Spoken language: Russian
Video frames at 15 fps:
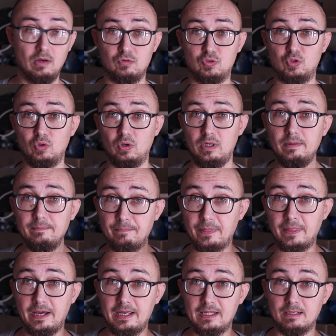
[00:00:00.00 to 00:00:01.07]
Все,
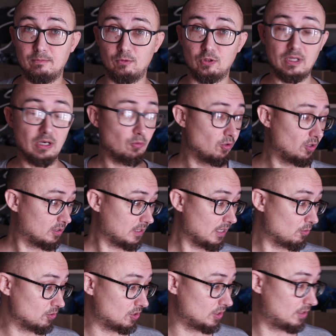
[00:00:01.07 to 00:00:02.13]
на этом вот такой вот
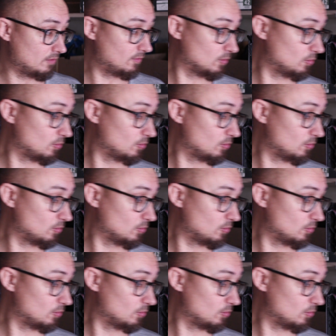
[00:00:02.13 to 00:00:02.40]
коротенький